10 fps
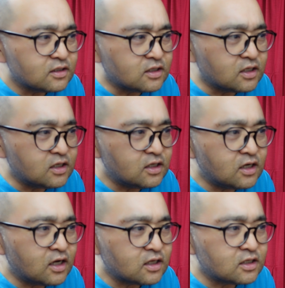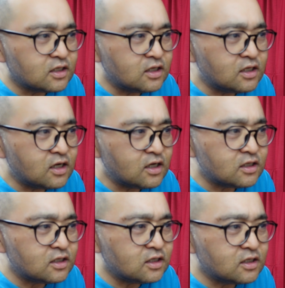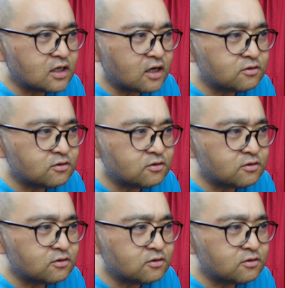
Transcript: キラキラ光る